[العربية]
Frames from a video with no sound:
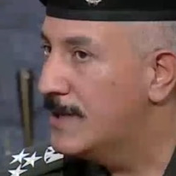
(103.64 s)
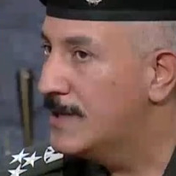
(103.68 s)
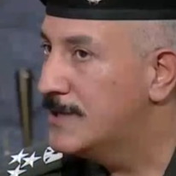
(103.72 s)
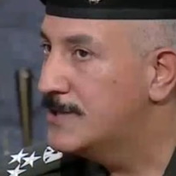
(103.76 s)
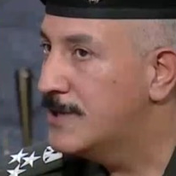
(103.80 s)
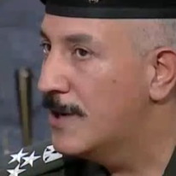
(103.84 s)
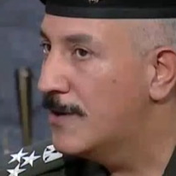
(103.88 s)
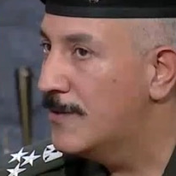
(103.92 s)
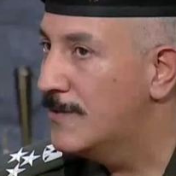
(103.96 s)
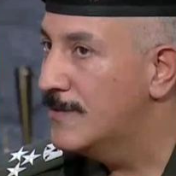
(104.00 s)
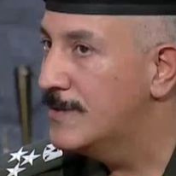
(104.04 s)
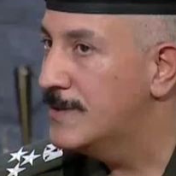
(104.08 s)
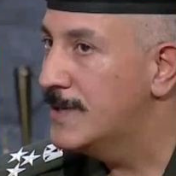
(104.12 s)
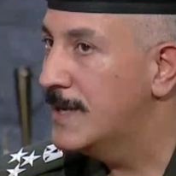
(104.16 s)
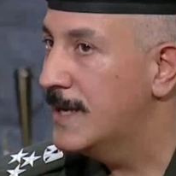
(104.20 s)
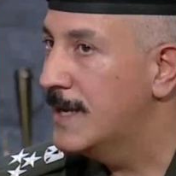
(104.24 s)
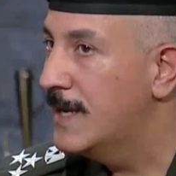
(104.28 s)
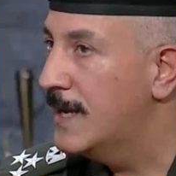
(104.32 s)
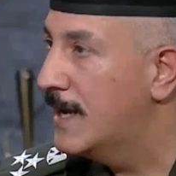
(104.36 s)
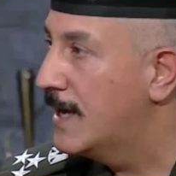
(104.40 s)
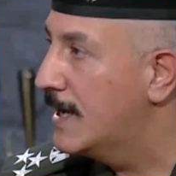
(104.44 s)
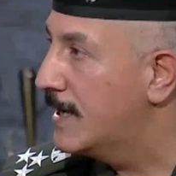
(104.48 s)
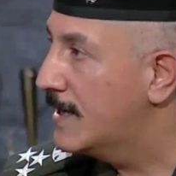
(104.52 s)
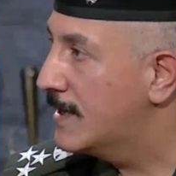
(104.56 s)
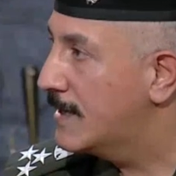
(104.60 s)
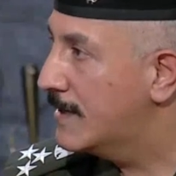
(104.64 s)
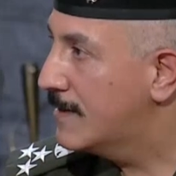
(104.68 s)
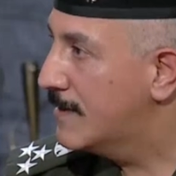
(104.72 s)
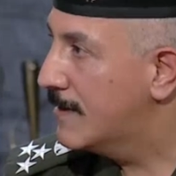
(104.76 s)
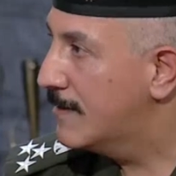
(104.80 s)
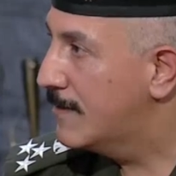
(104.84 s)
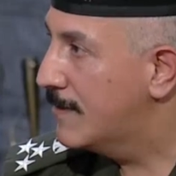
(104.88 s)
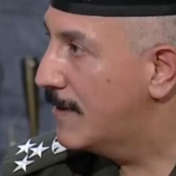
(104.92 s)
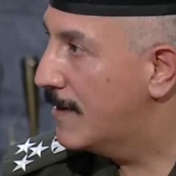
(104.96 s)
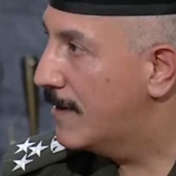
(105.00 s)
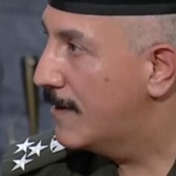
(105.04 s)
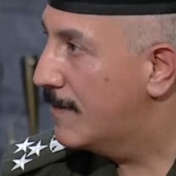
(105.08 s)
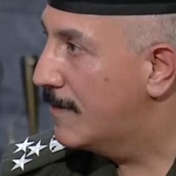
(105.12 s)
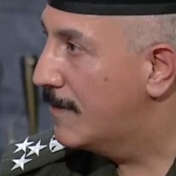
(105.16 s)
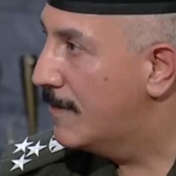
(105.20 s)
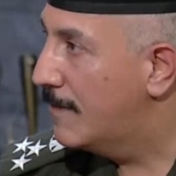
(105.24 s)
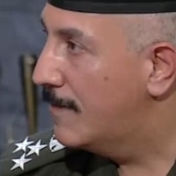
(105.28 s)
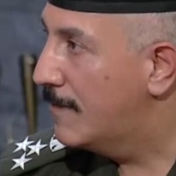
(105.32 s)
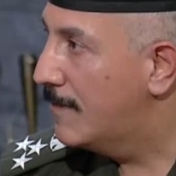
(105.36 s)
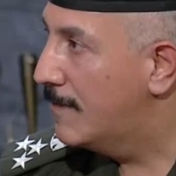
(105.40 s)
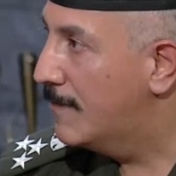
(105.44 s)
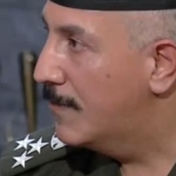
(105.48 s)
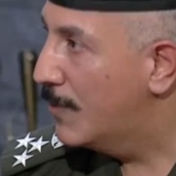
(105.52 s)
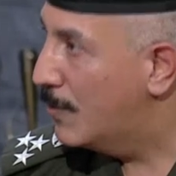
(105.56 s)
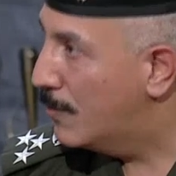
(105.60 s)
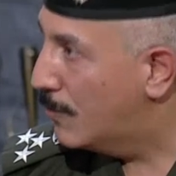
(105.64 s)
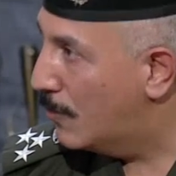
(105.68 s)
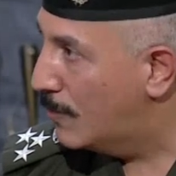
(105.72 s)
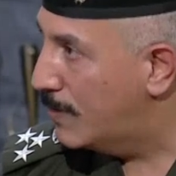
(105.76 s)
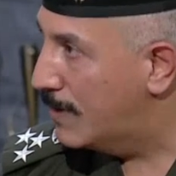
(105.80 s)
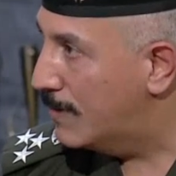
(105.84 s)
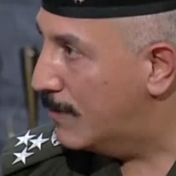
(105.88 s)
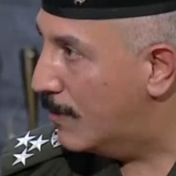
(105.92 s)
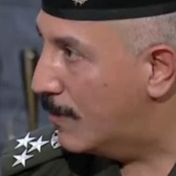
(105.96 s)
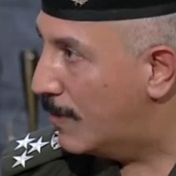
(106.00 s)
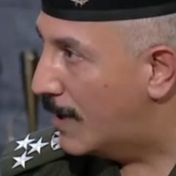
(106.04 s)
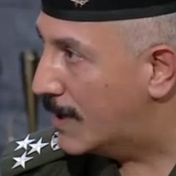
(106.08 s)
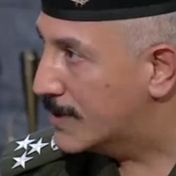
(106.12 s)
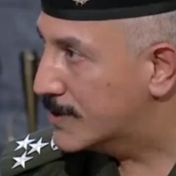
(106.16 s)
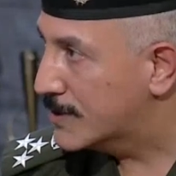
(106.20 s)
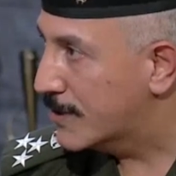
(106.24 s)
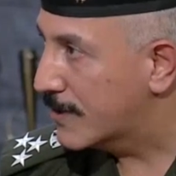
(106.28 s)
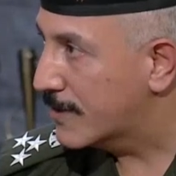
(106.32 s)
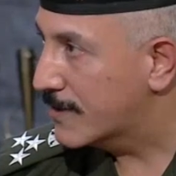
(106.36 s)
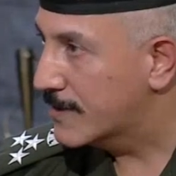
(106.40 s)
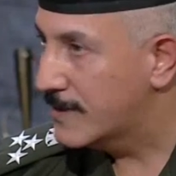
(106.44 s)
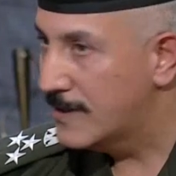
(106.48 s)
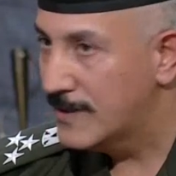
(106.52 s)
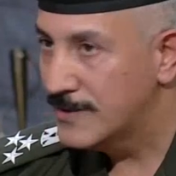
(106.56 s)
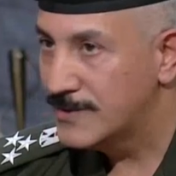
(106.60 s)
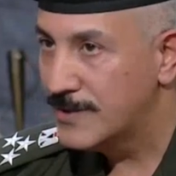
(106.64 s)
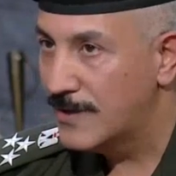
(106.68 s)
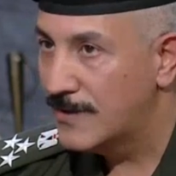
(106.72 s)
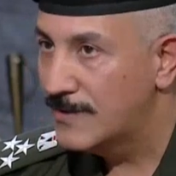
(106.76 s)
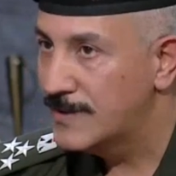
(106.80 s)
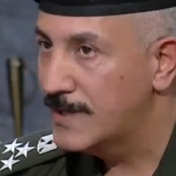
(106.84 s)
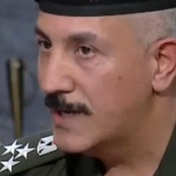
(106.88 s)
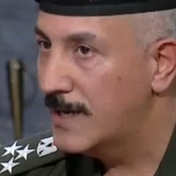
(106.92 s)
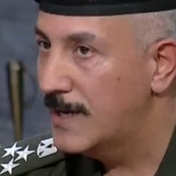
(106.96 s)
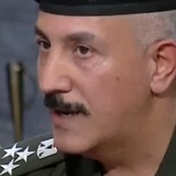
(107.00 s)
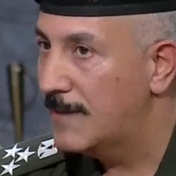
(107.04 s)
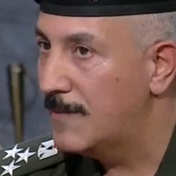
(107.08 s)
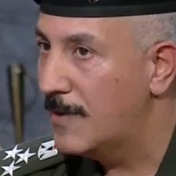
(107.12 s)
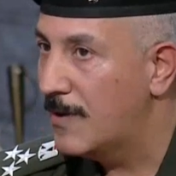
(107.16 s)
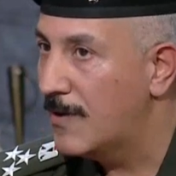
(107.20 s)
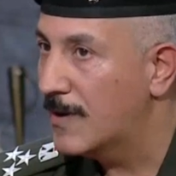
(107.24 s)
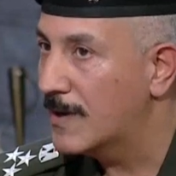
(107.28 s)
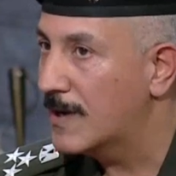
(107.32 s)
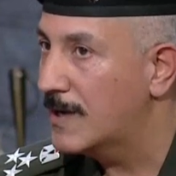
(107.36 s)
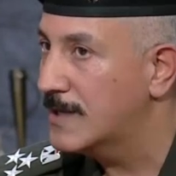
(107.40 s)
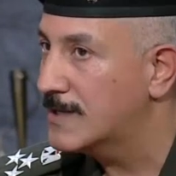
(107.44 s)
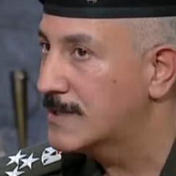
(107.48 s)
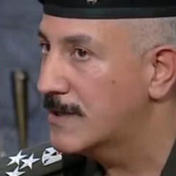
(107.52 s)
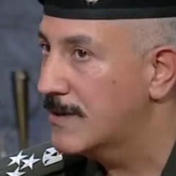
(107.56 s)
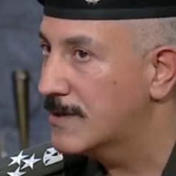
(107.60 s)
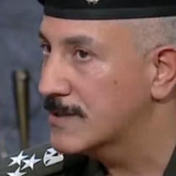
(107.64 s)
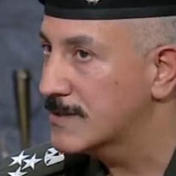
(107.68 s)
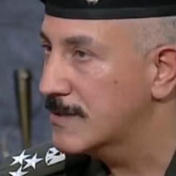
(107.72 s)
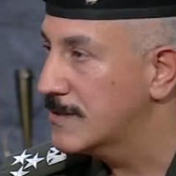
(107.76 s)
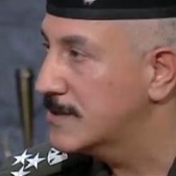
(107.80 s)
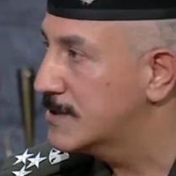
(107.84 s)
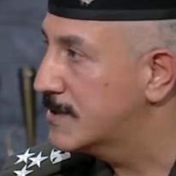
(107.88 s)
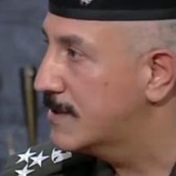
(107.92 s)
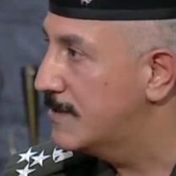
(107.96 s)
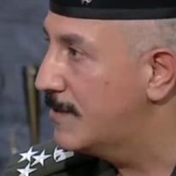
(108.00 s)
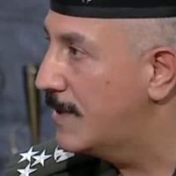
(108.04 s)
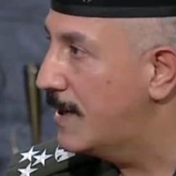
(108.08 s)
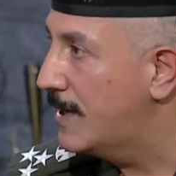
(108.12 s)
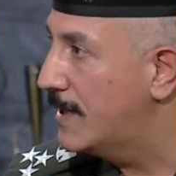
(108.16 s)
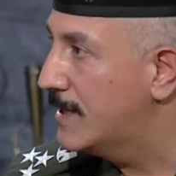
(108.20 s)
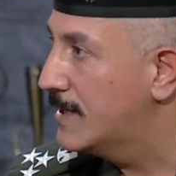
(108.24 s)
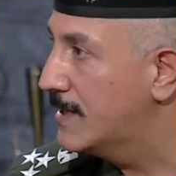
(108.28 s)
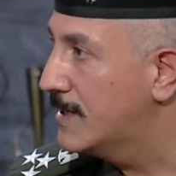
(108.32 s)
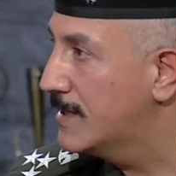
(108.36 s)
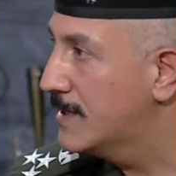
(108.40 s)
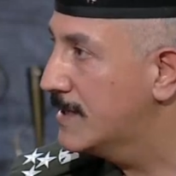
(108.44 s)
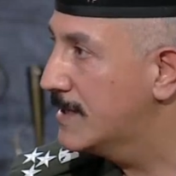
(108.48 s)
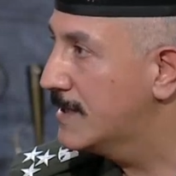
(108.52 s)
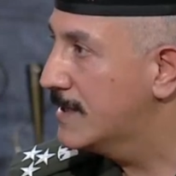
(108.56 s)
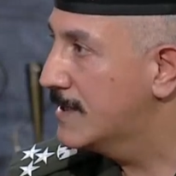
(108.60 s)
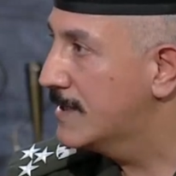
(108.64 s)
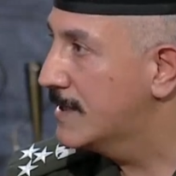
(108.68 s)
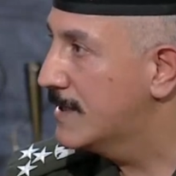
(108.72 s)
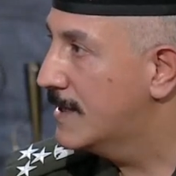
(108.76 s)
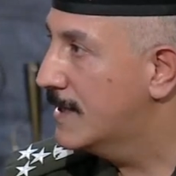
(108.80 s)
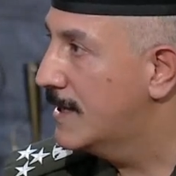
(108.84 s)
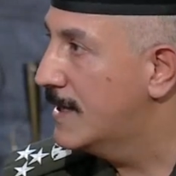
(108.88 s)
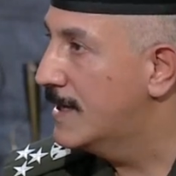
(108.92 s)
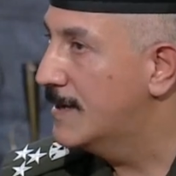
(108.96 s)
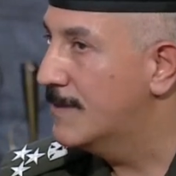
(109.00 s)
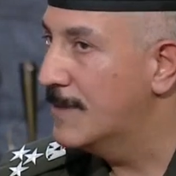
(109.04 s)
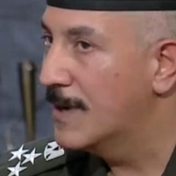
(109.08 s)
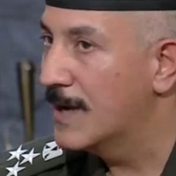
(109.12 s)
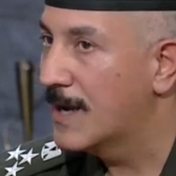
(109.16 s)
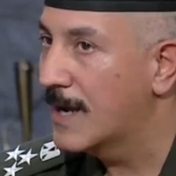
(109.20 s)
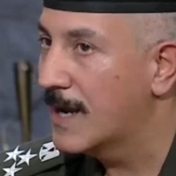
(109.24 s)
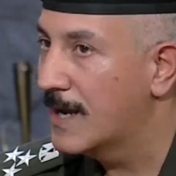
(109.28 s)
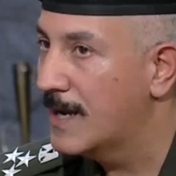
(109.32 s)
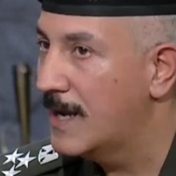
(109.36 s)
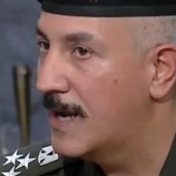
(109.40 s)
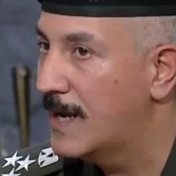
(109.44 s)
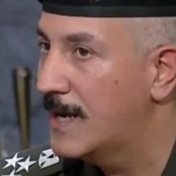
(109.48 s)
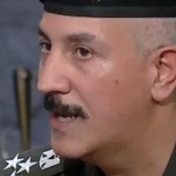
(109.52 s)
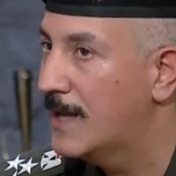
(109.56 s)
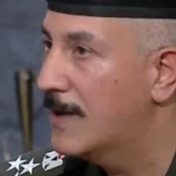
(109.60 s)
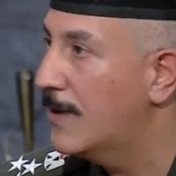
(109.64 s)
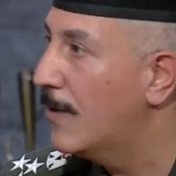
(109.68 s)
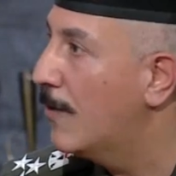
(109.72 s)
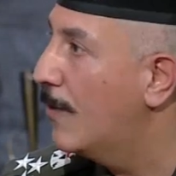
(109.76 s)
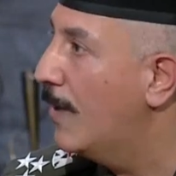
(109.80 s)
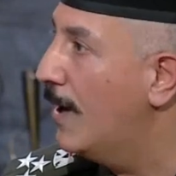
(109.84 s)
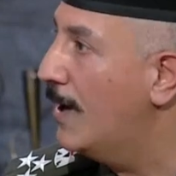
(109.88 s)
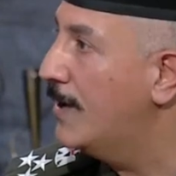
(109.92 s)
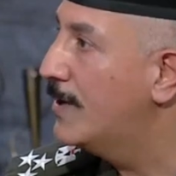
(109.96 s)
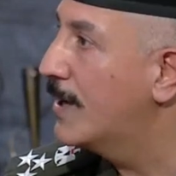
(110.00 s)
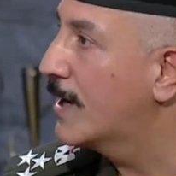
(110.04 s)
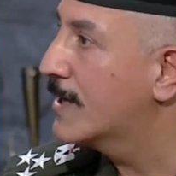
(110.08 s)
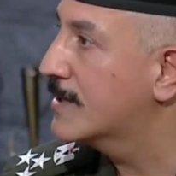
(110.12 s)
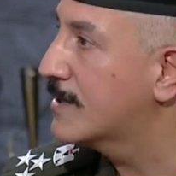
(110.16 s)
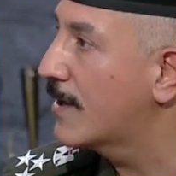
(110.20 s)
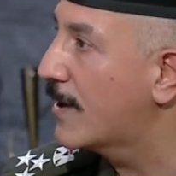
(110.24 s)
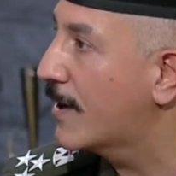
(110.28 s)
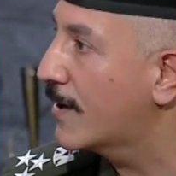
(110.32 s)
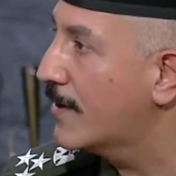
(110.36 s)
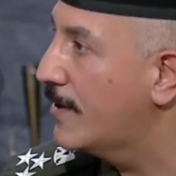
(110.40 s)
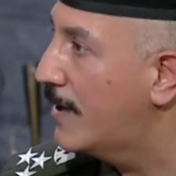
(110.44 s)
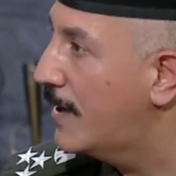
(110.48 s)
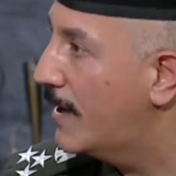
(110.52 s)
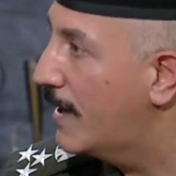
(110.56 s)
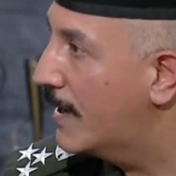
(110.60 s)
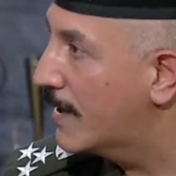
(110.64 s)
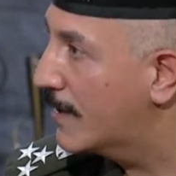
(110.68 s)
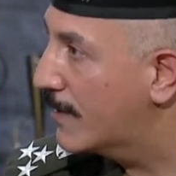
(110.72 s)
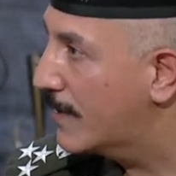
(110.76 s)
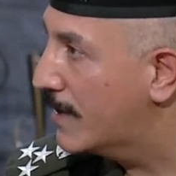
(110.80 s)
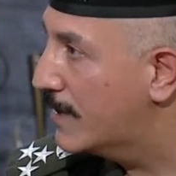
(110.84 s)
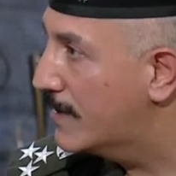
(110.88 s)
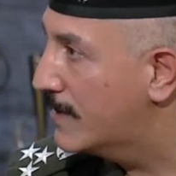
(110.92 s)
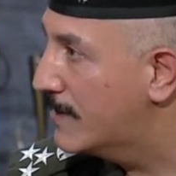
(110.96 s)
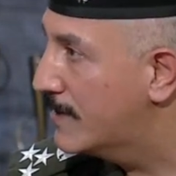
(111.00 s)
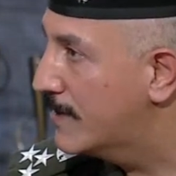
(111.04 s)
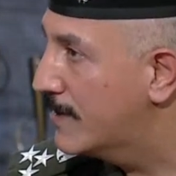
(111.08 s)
يلجؤون الى مو بالمباشر يلجؤون الى مواقع التواصل الاجتماعي اللي من خلالها واحنا اخترقناها ايضا